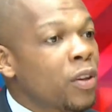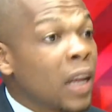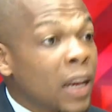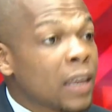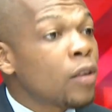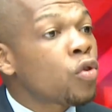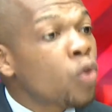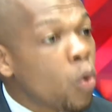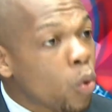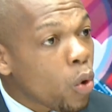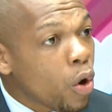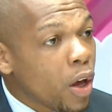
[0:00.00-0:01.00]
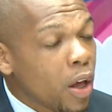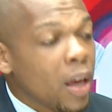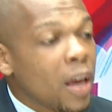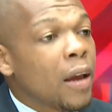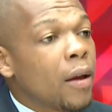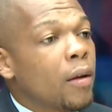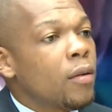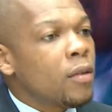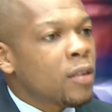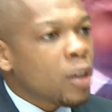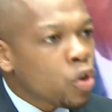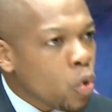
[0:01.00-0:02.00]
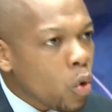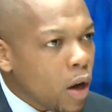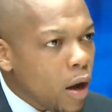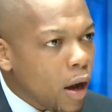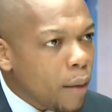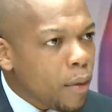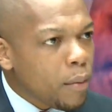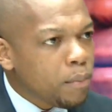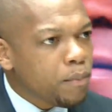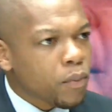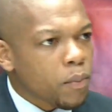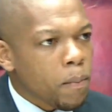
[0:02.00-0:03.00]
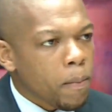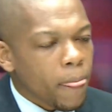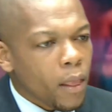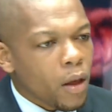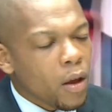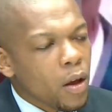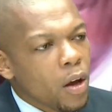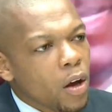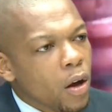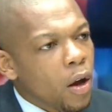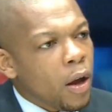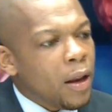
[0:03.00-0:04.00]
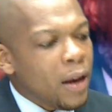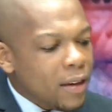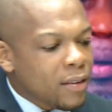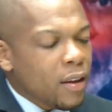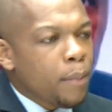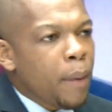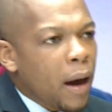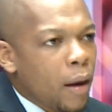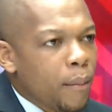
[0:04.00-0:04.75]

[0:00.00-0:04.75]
tels qu'ils sont. Et ah, c'est choquant. Même les 3 milliards euh, euh, laissés par